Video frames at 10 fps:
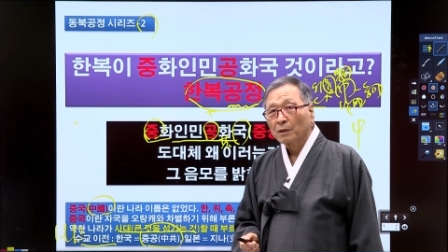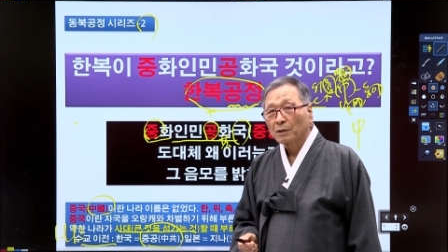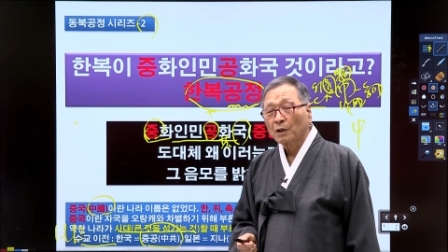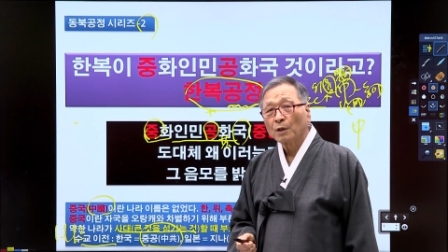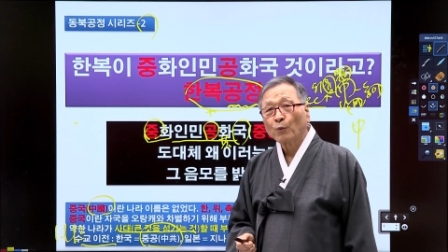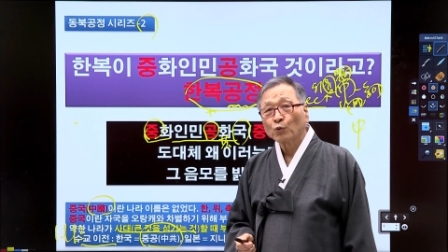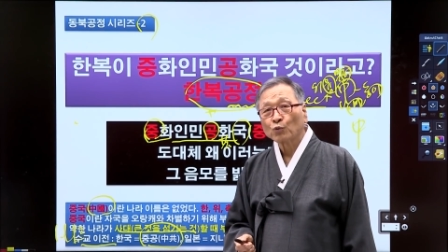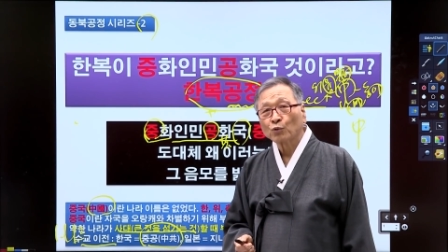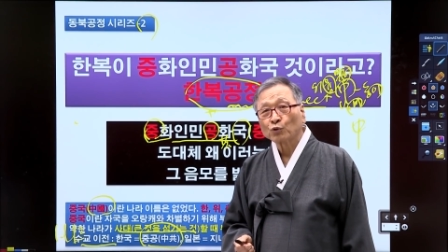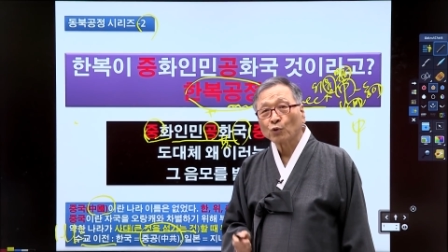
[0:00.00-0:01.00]

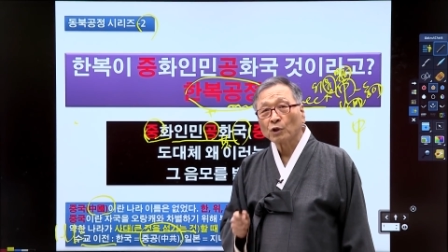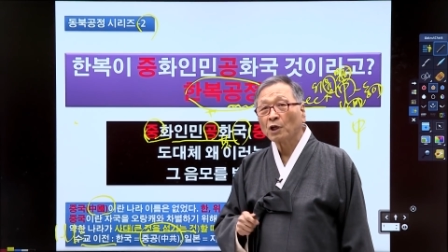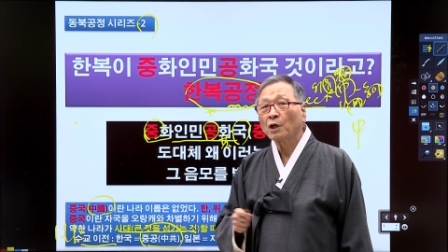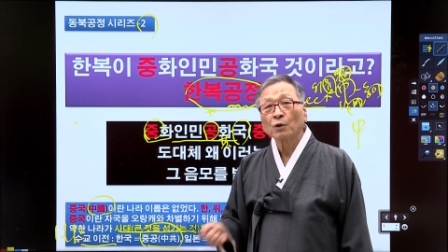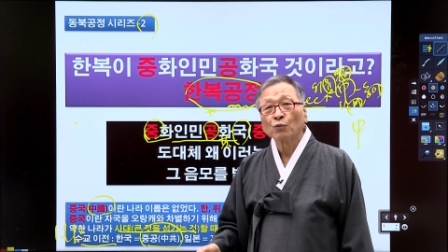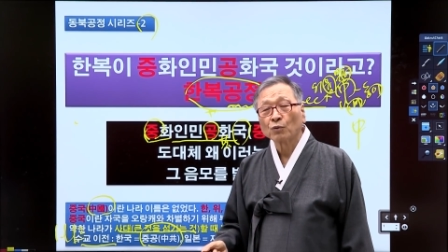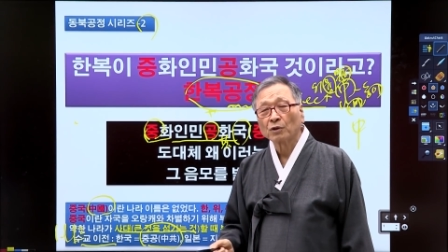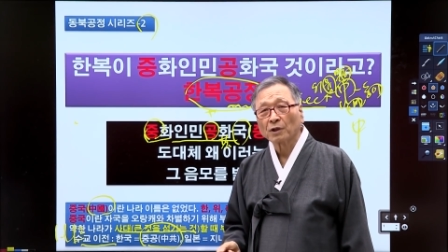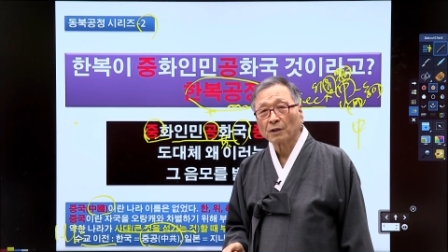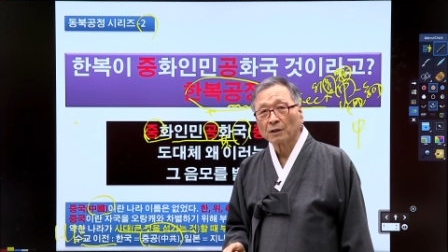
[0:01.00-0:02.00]
일본 국도 일국
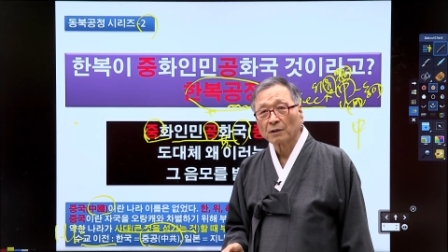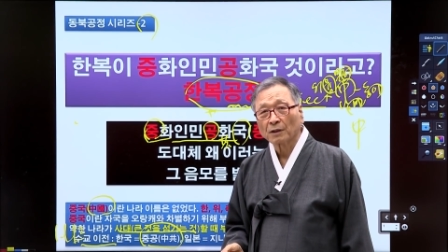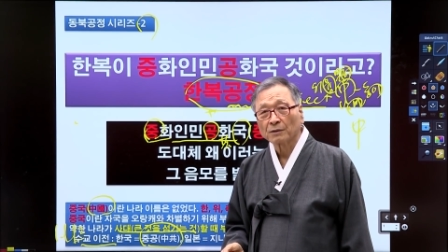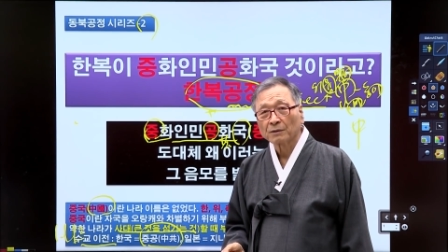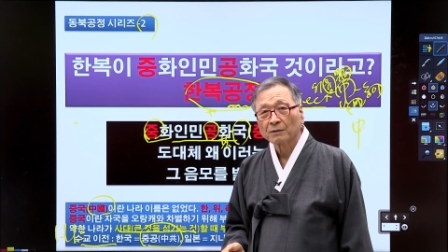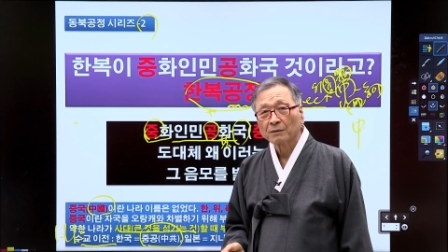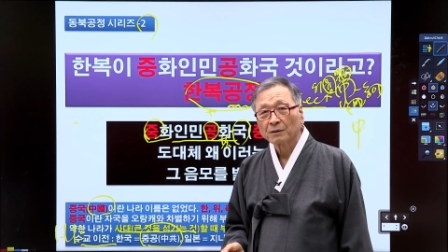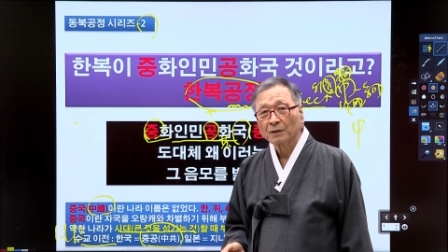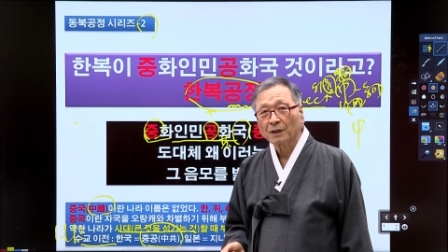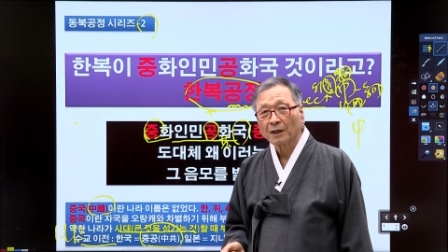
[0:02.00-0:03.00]
그래야 될 거 아니에요.
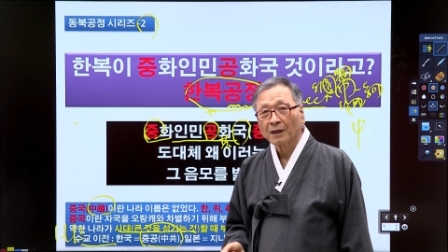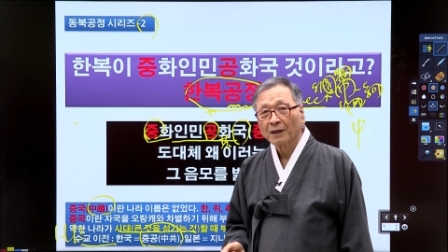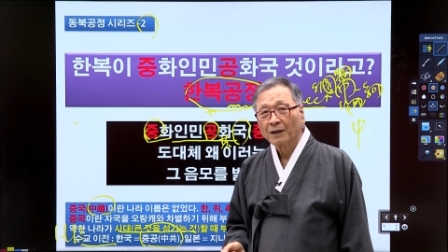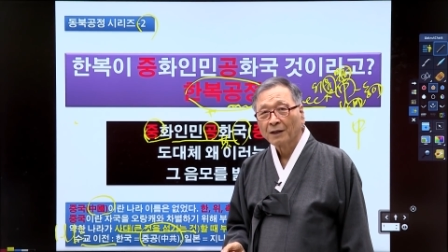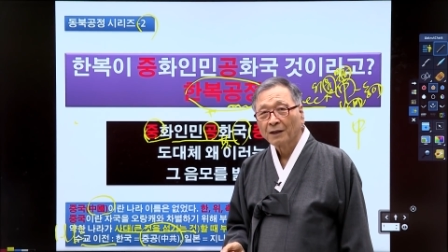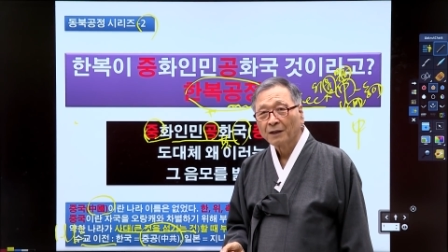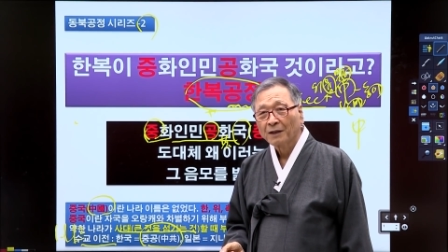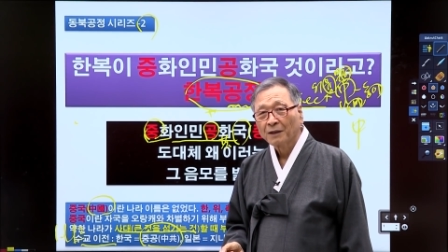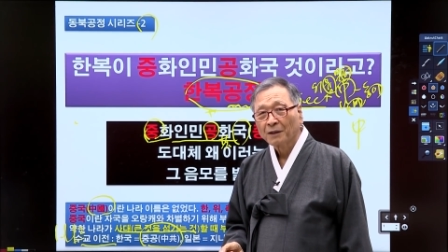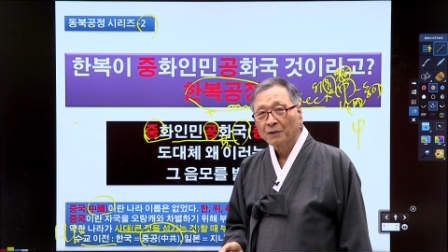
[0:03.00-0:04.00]
예.
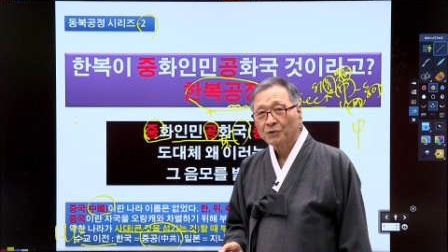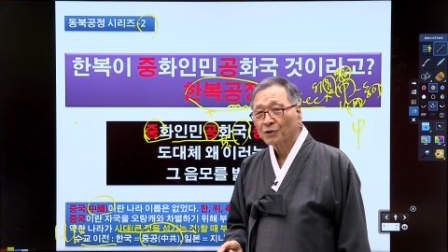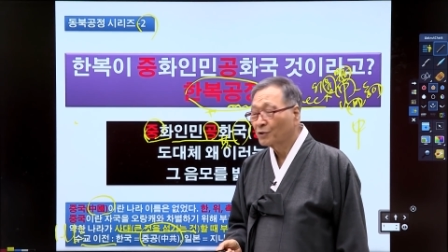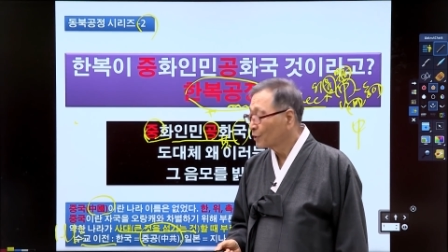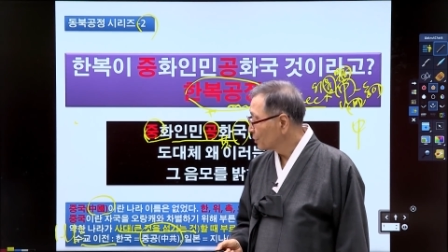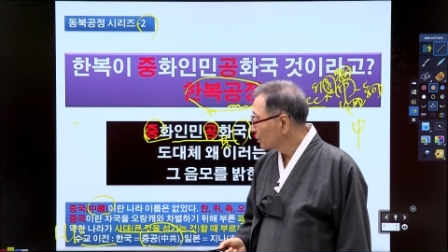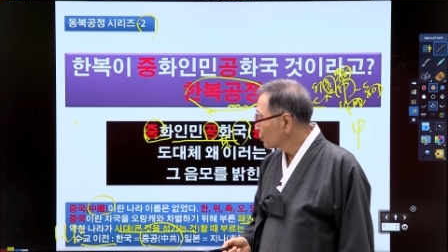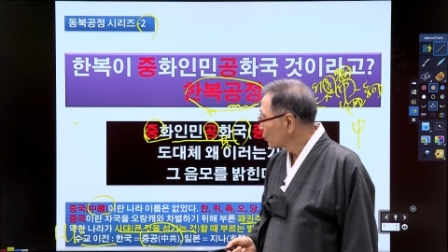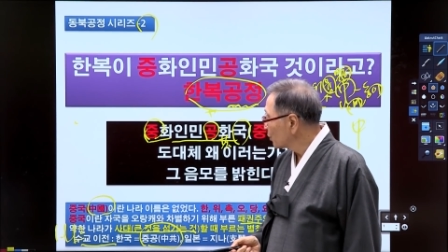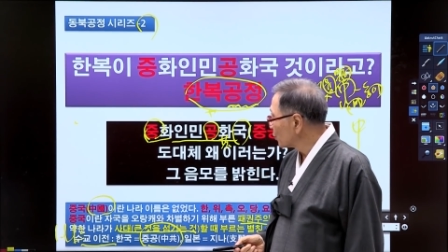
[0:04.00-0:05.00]
그래서 그런
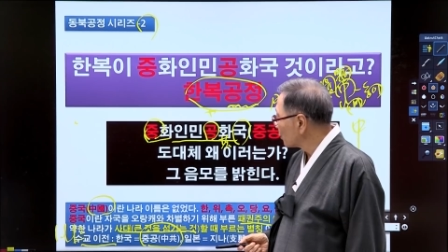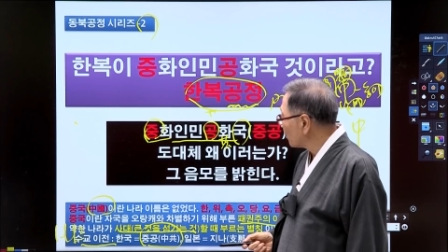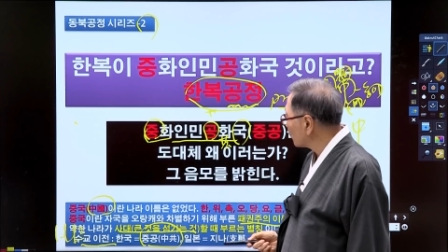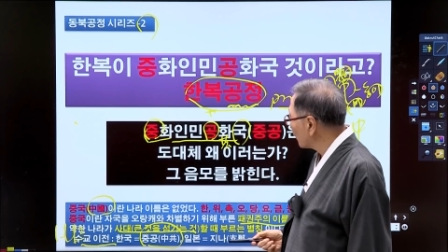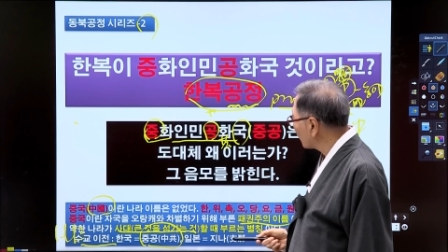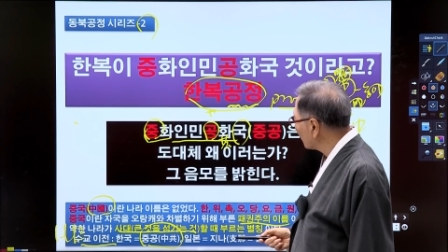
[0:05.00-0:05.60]
측면에서 본다